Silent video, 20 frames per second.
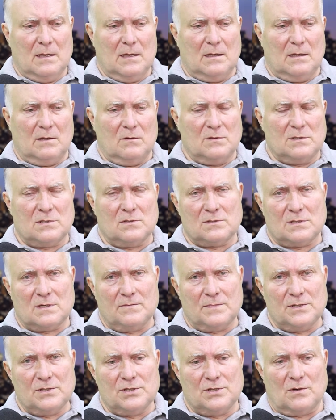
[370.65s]
Então isso eu
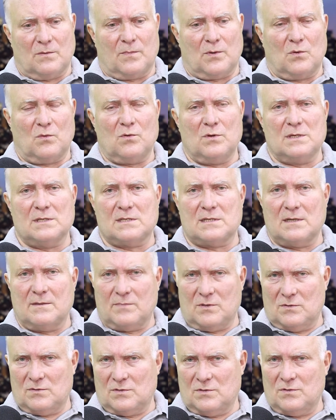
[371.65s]
sempre digo, procure
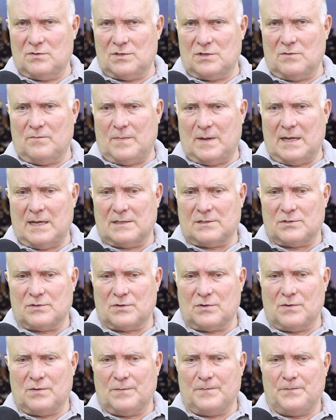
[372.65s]
sempre um cirurgião
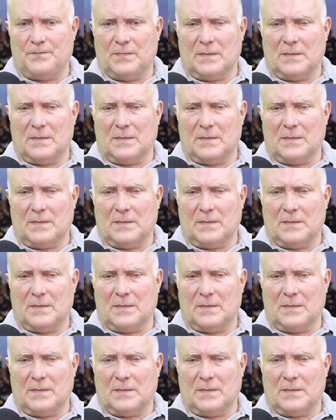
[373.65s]
plástico.